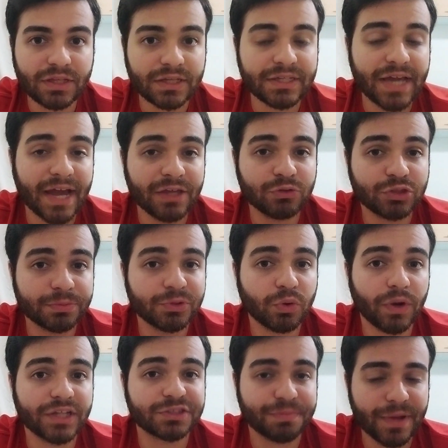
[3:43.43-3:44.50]
e aí o time do
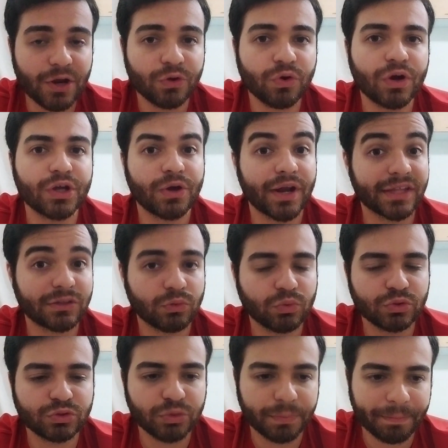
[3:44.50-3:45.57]
Corinthians melhorou e o Renato
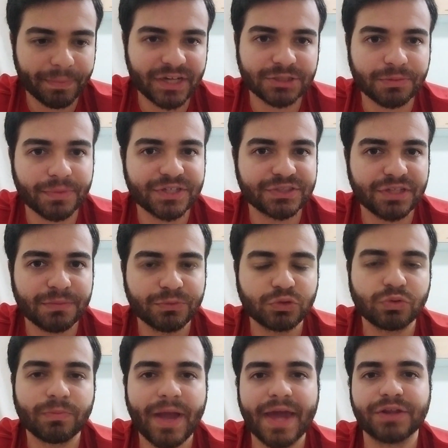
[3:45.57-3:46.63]
Augusto principalmente tem
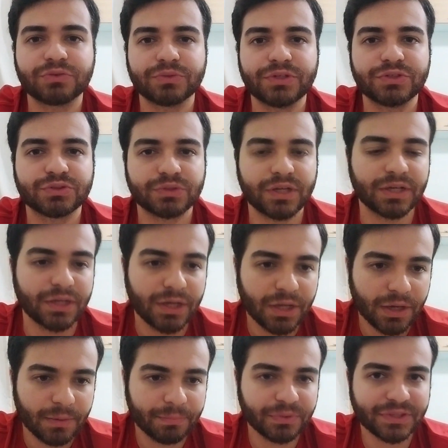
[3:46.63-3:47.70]
muito mérito nisso, né?
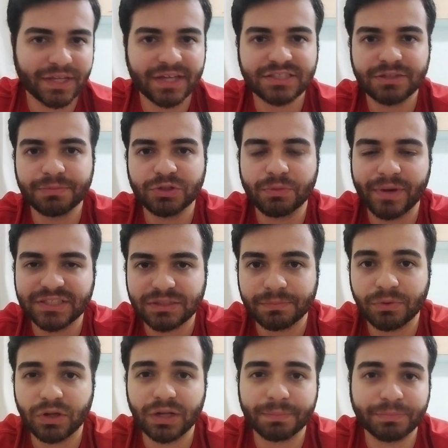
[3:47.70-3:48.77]
Por ter recebido mais a
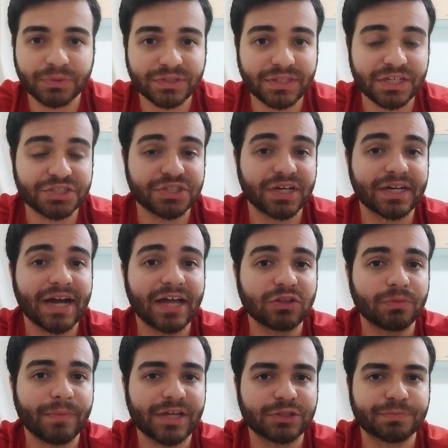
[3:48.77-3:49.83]
bola, por ter chegado
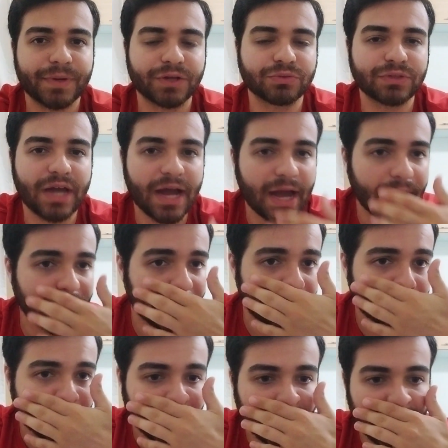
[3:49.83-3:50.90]
mais perto da área.